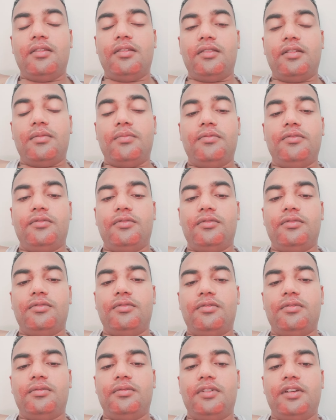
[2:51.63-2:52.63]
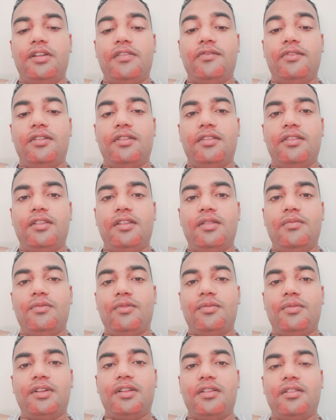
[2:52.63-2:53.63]
सबको एडवांस ईद
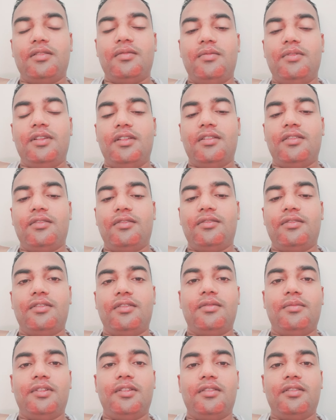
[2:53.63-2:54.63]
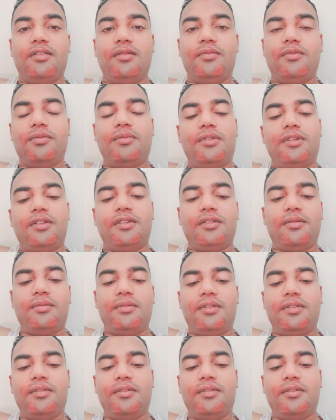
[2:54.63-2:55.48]
मुबारक भी और रमज़ान मुबारक भी